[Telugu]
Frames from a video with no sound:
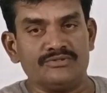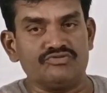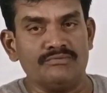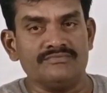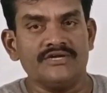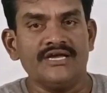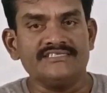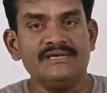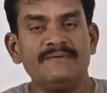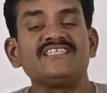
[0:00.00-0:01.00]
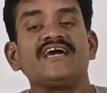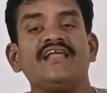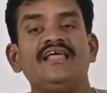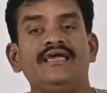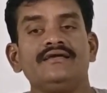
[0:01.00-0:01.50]
ప్రభుత్వం ఈ
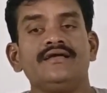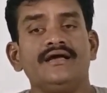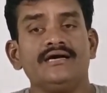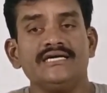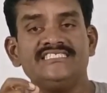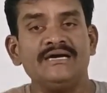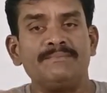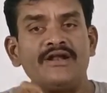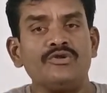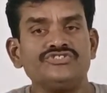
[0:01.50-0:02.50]
పథకాన్ని ఎప్పటి